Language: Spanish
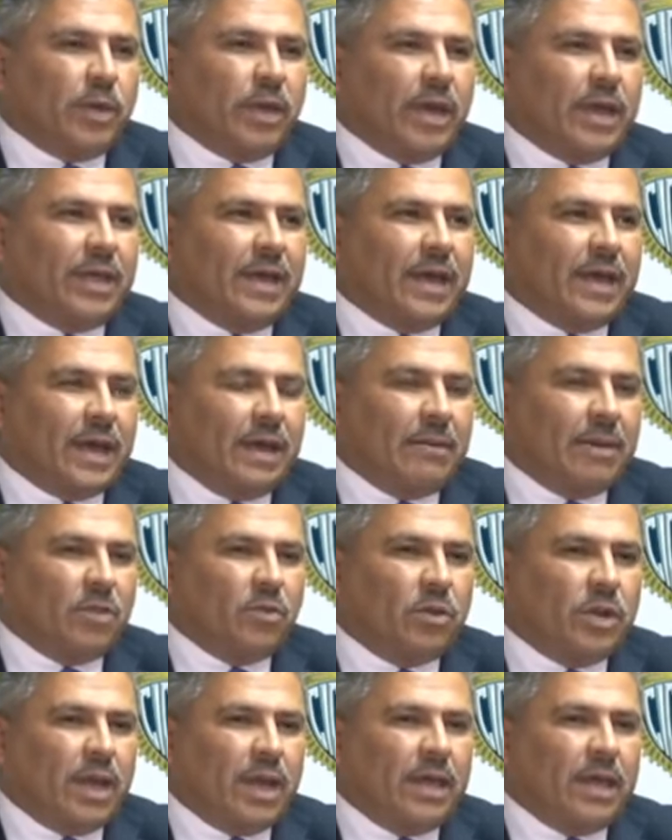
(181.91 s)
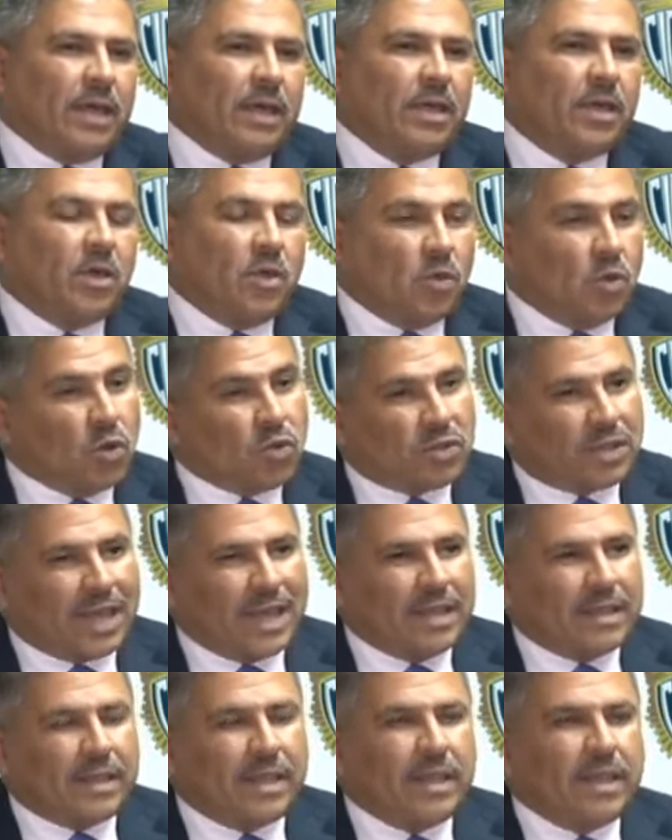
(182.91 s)
pues, a dejarla abandonada. No
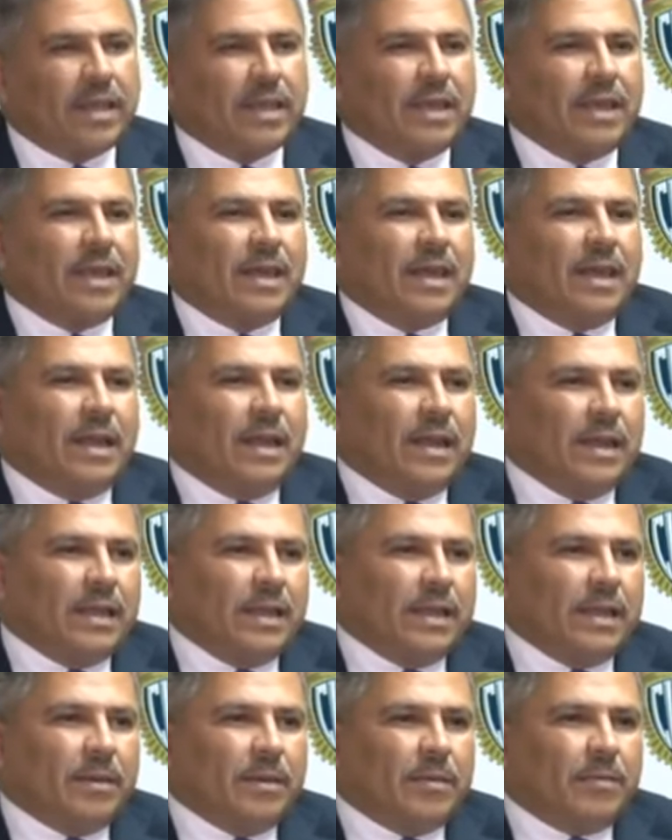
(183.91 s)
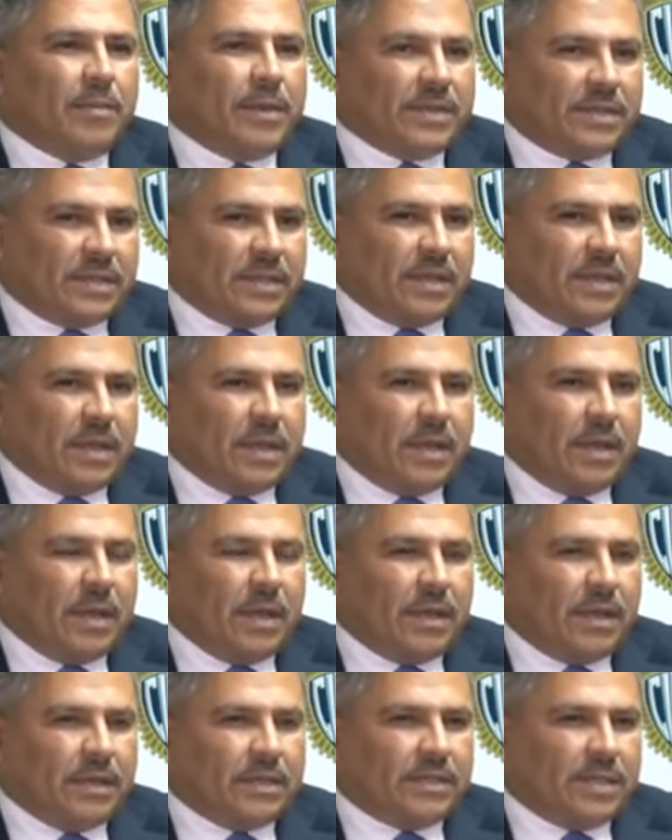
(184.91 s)
obstante, le,
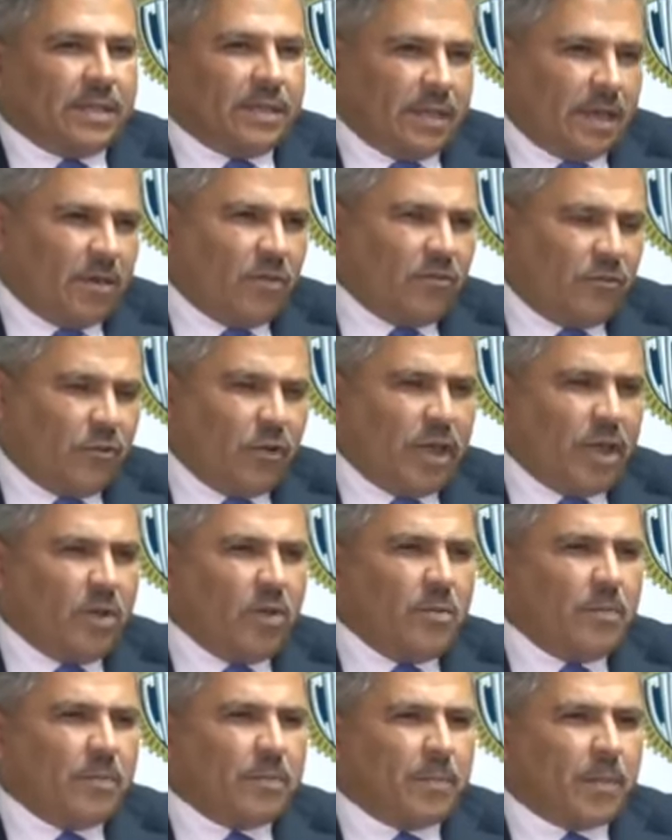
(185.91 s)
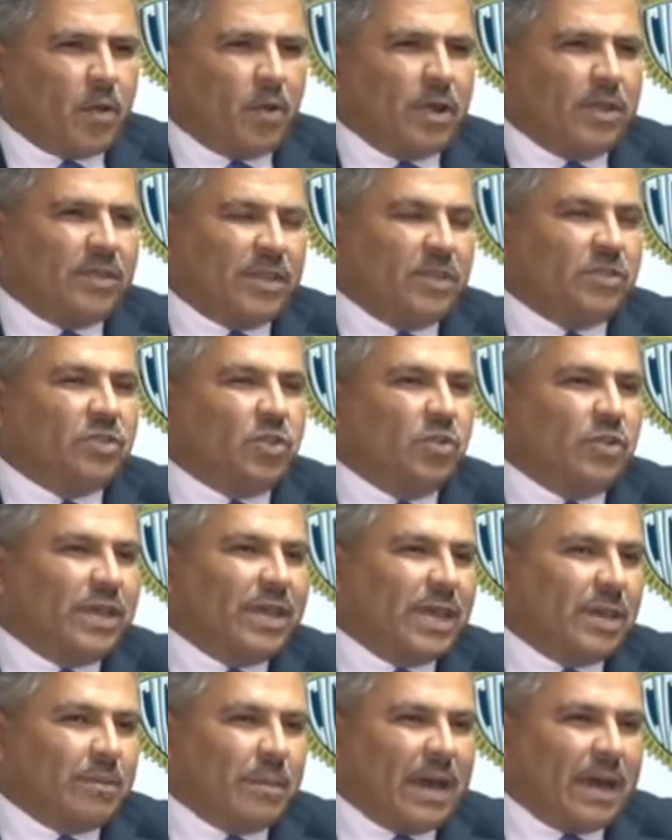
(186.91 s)
le incendiaron fuego con la intención
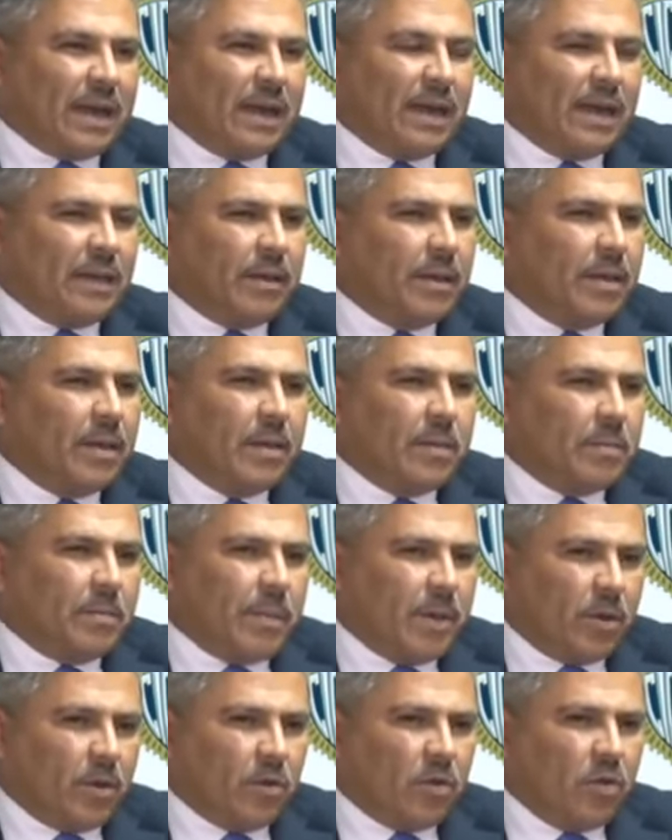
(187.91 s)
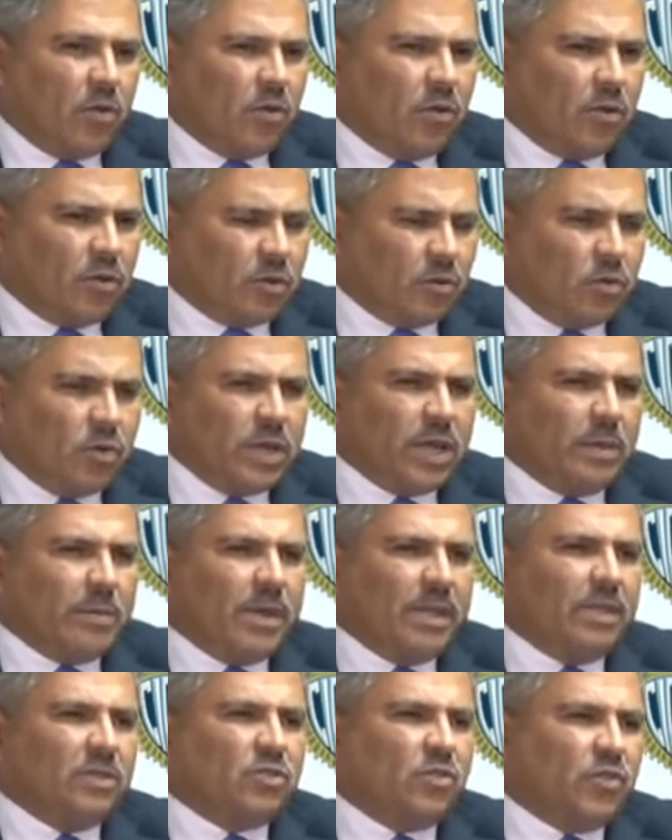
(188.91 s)
de quemarla pero no
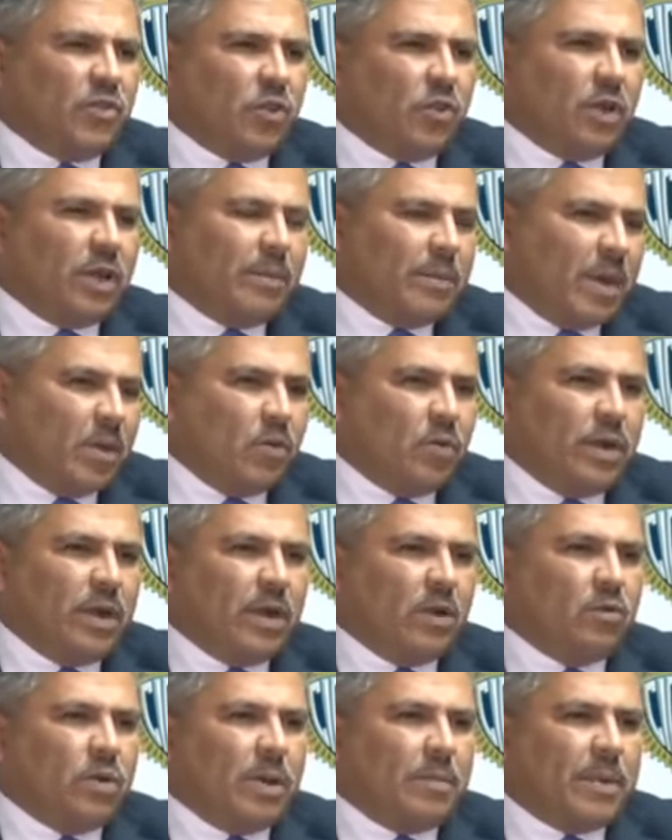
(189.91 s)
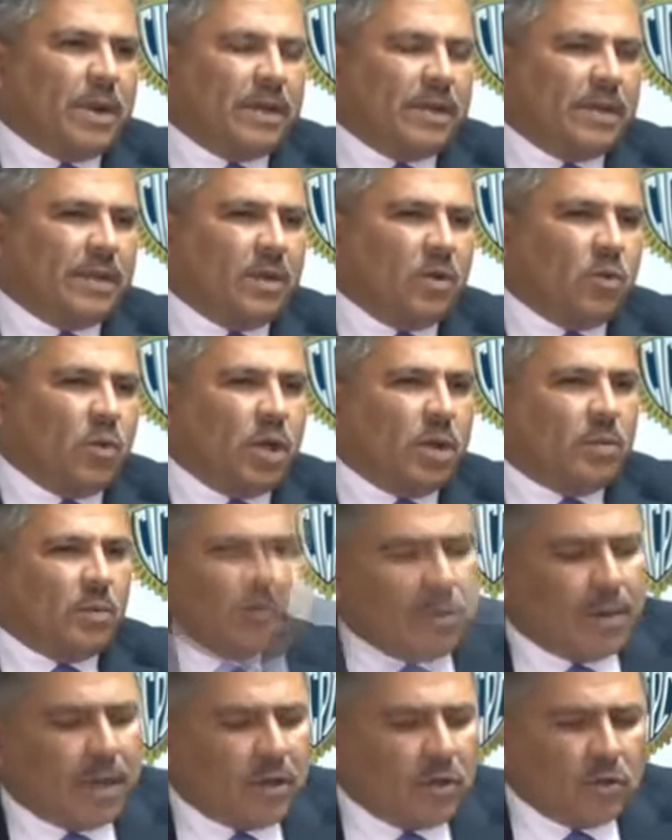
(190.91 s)
únicamente sufrió quemadura en alguna parte del cuerpo.
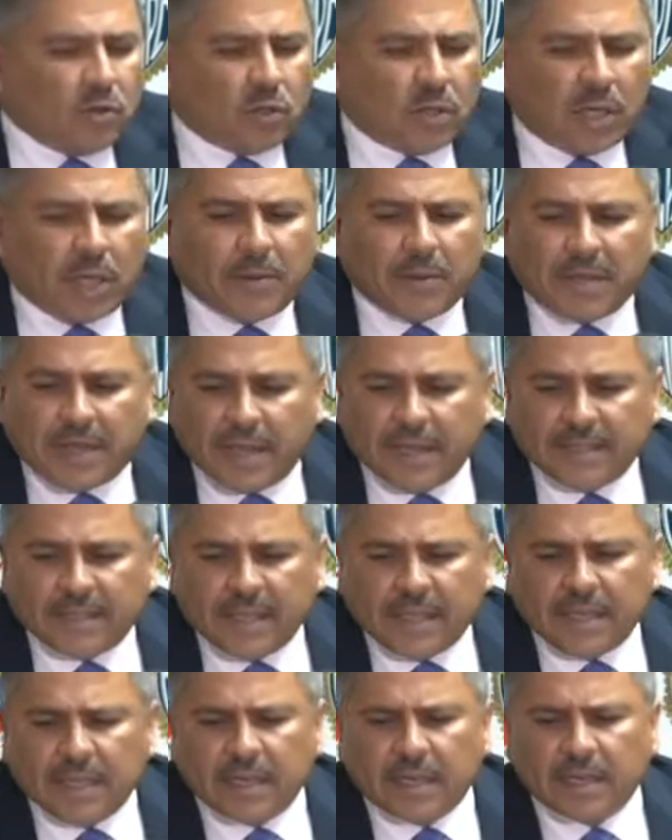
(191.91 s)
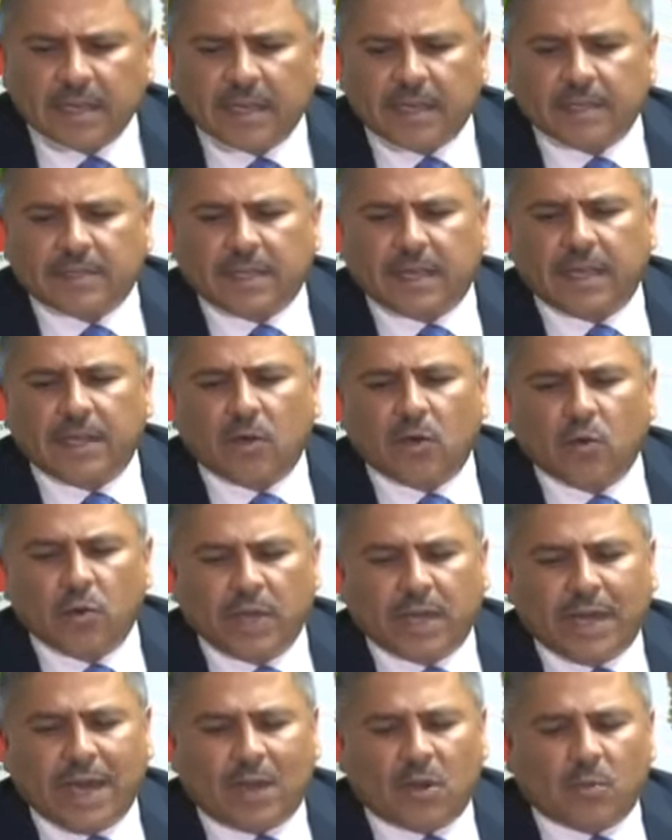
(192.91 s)
Hay varias evidencias que se
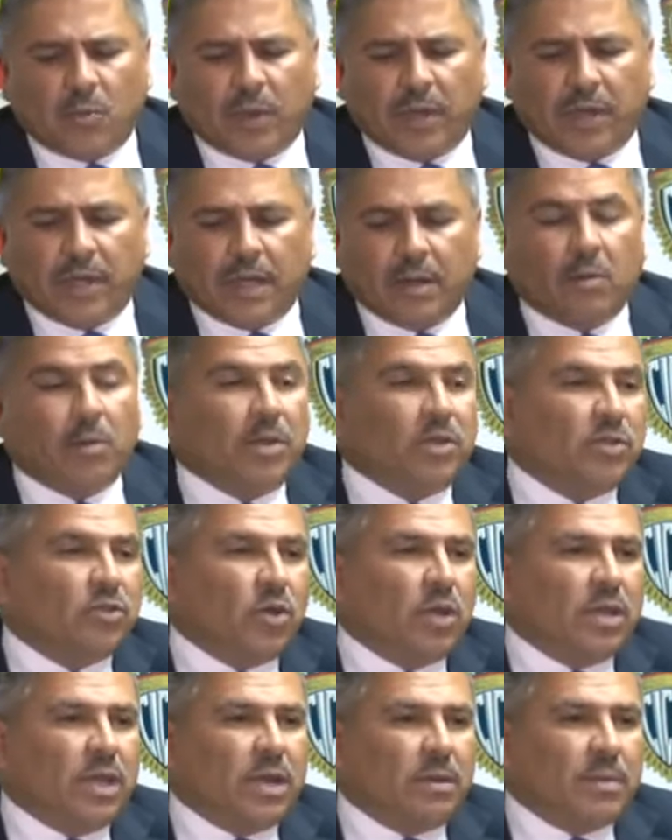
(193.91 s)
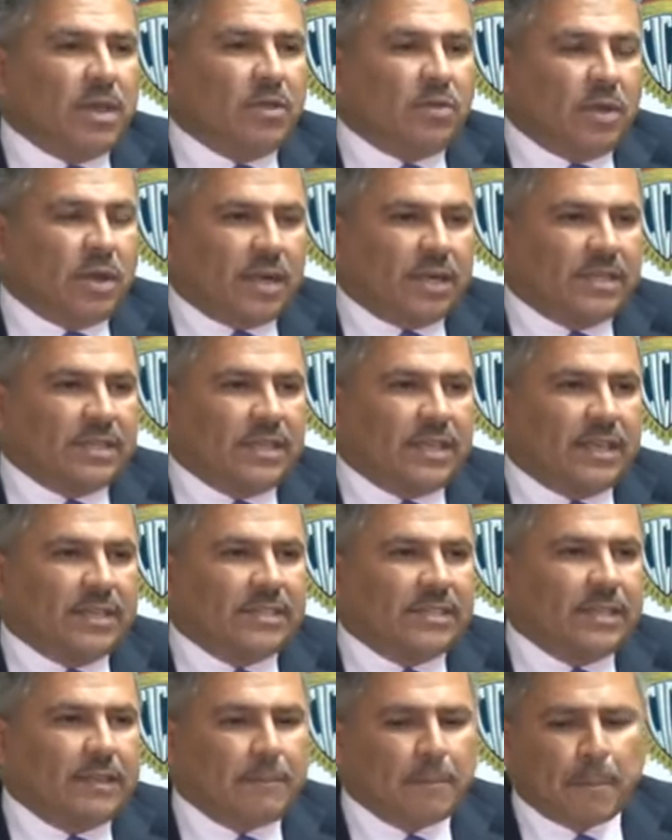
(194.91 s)
ubicaron pues, en el momento de su allanamiento en la
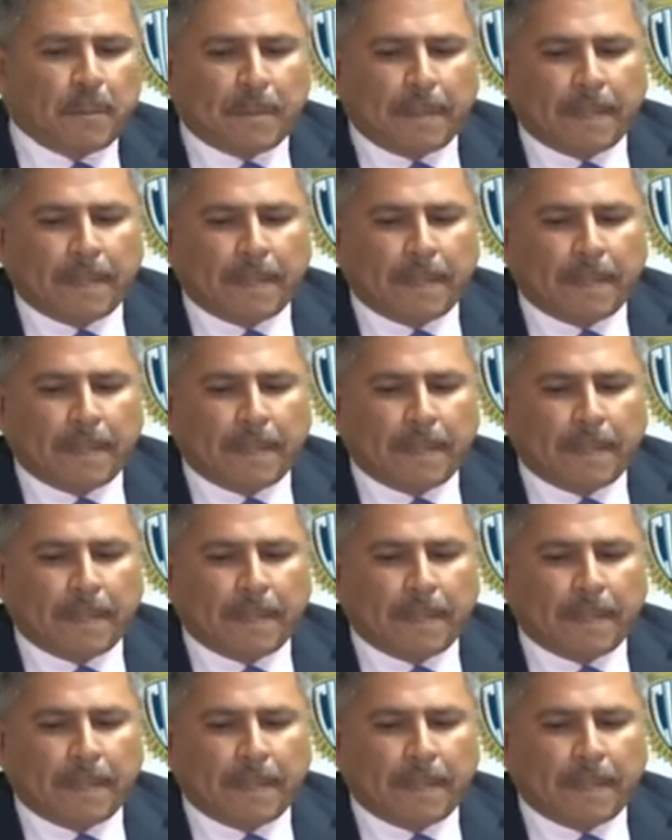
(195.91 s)
residencia